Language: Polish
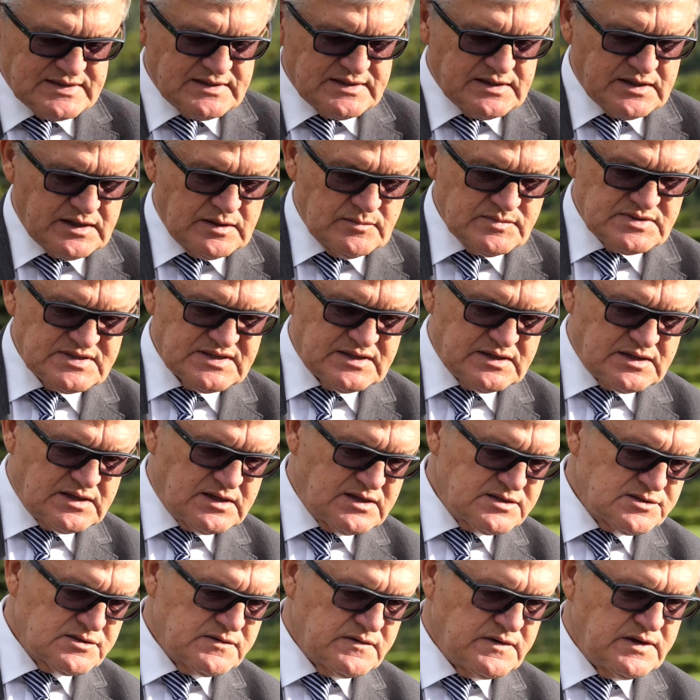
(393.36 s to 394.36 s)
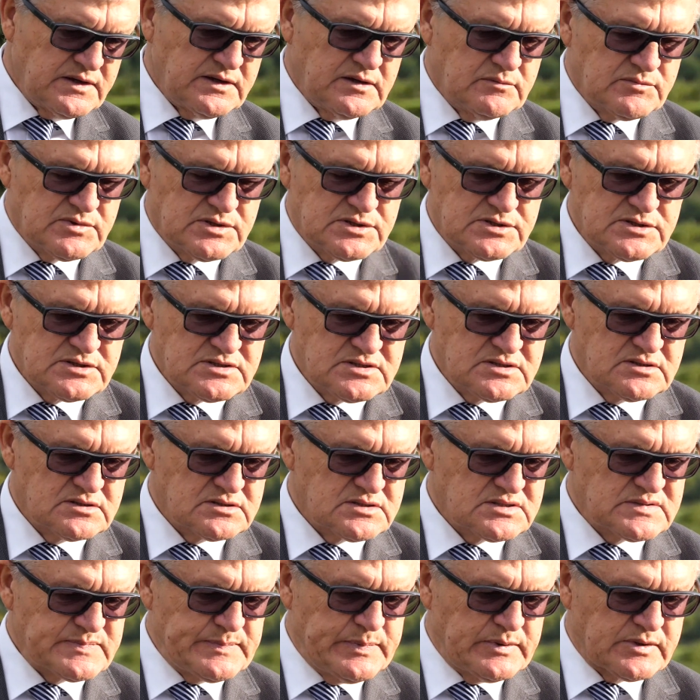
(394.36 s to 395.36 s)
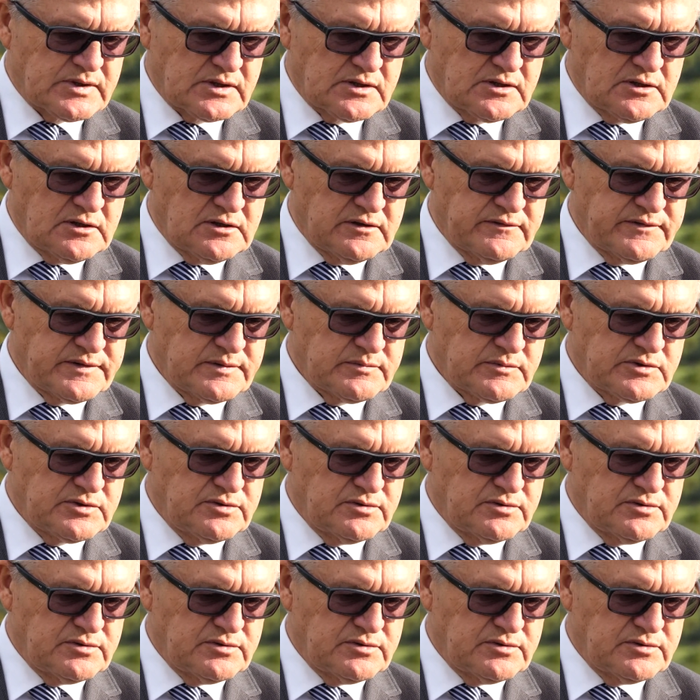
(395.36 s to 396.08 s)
takim zaangażowaniem czysto sportowym,